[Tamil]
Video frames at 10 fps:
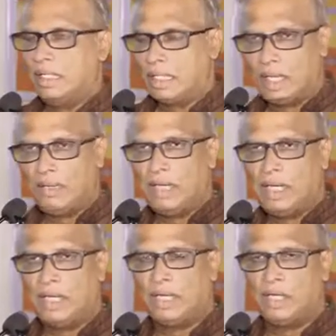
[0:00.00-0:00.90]

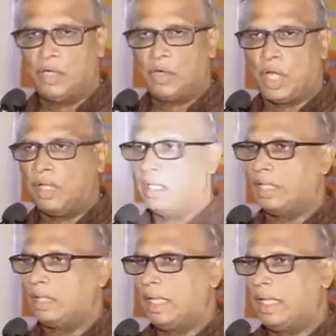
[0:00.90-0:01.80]
நிகழவில்லை என்ற ஒரு
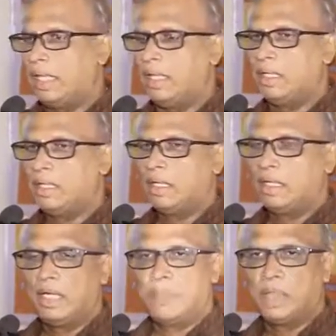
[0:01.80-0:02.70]
ஆதங்கத்திலே
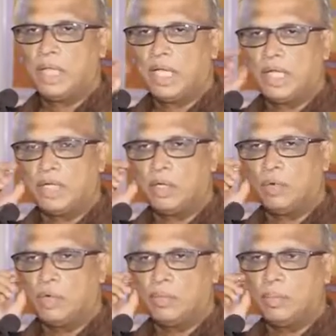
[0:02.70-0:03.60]
கேட்பதாக
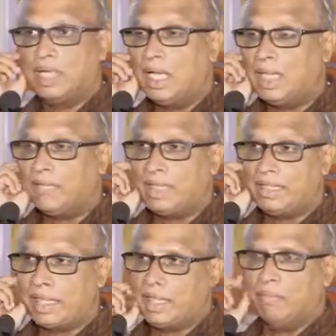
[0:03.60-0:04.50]
இருக்கக்கூடும் நிகழ்ந்தவை
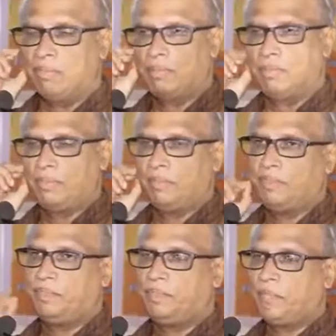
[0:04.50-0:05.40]
தெரியும்
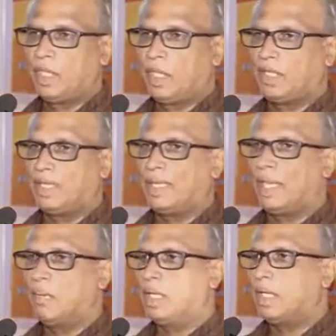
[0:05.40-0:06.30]
அது
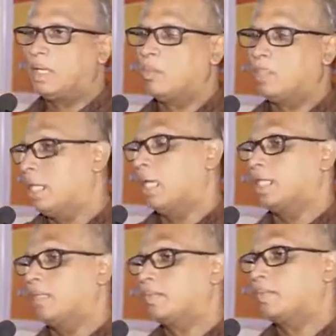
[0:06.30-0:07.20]
தெரியாமல் இருக்க முடியாது